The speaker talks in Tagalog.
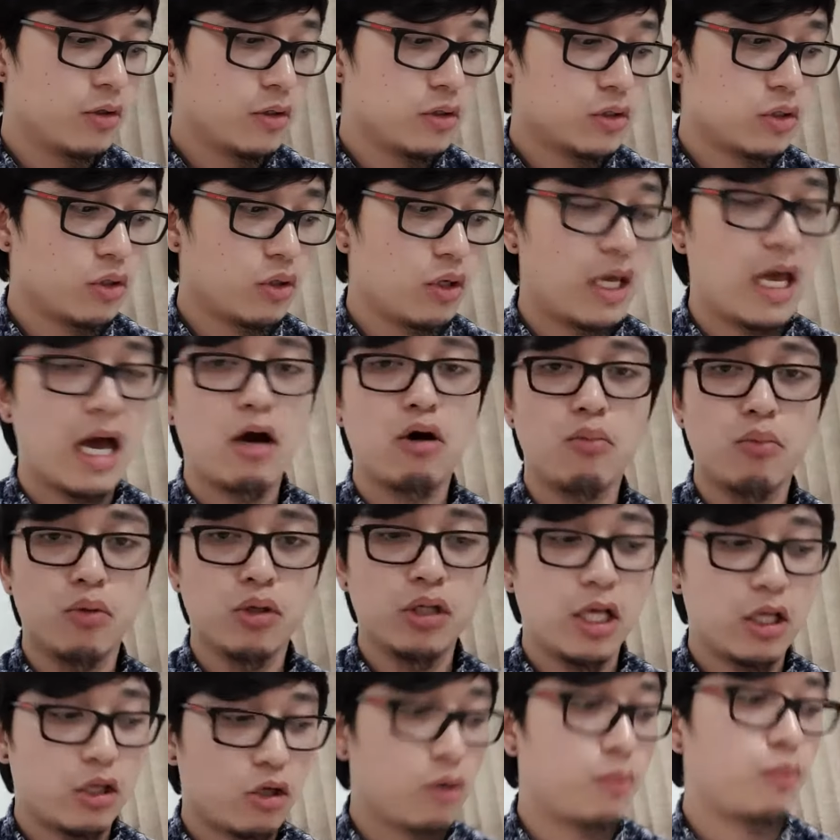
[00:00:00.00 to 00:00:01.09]
So
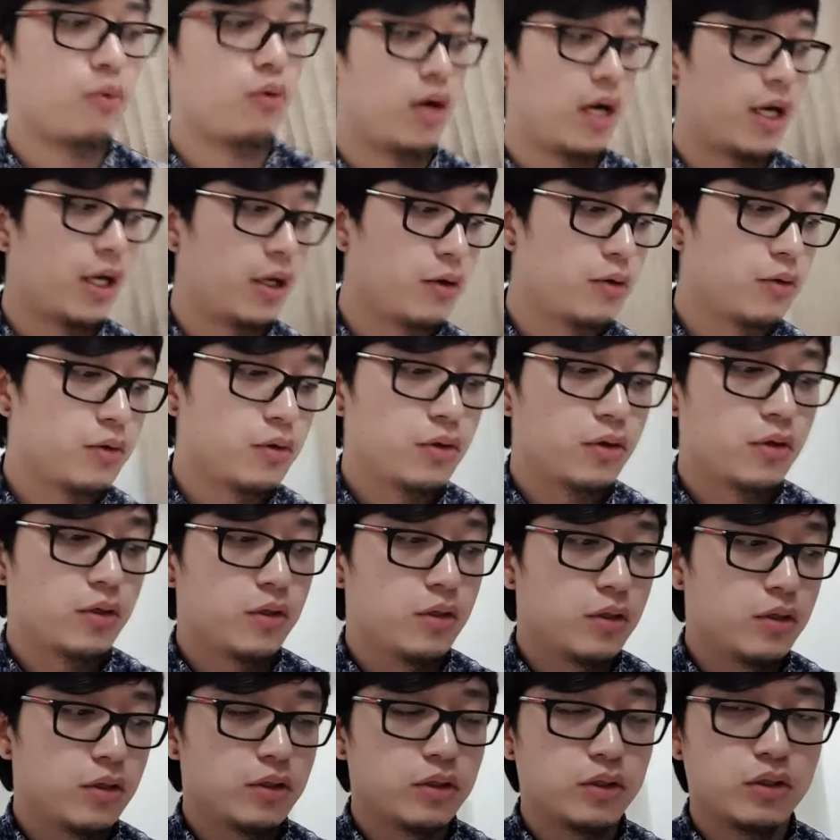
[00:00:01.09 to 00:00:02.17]
i-accommodate ko po kayo.
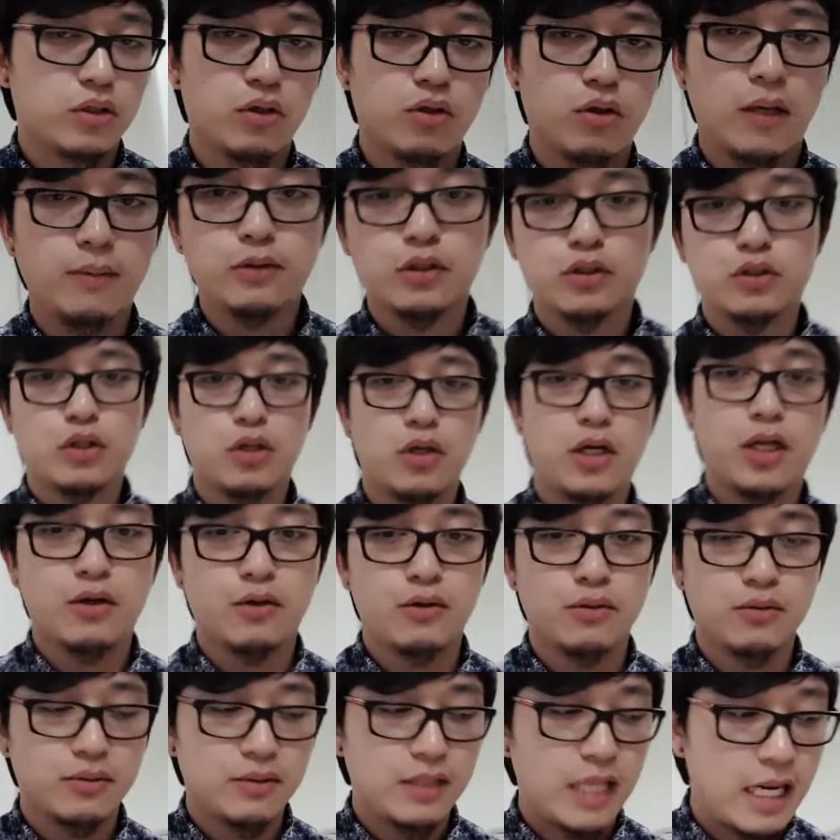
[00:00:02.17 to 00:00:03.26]
So I'm so sorry
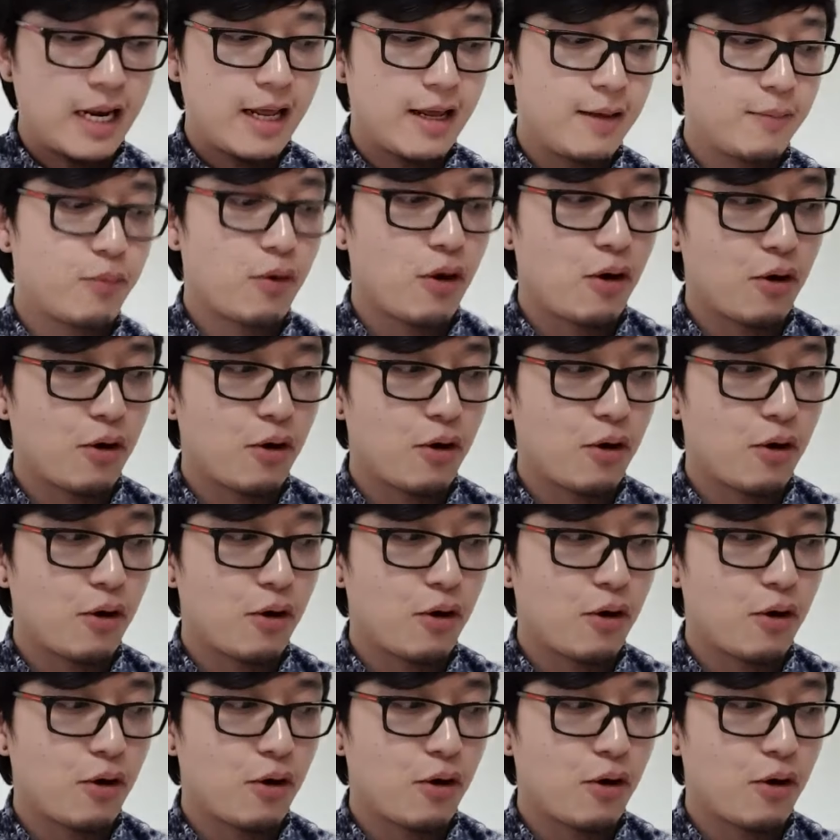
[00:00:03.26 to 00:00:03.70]
kung delay po